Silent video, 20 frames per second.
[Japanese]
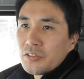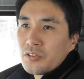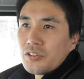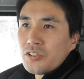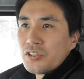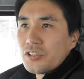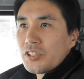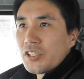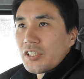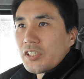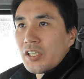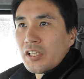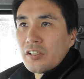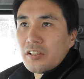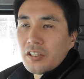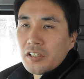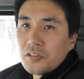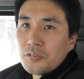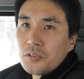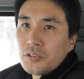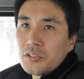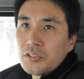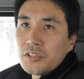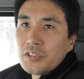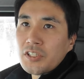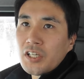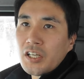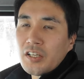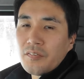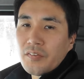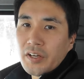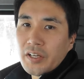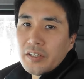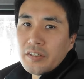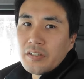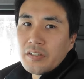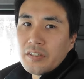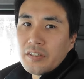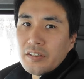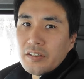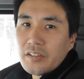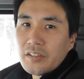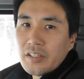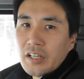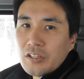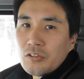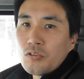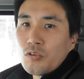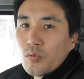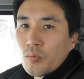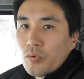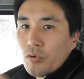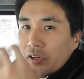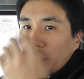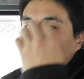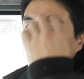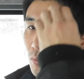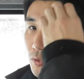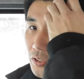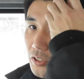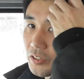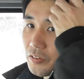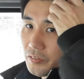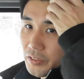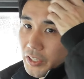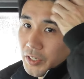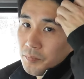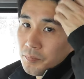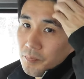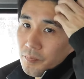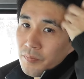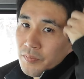そういう取捨選択をする栽培だと俺は思ってるのね。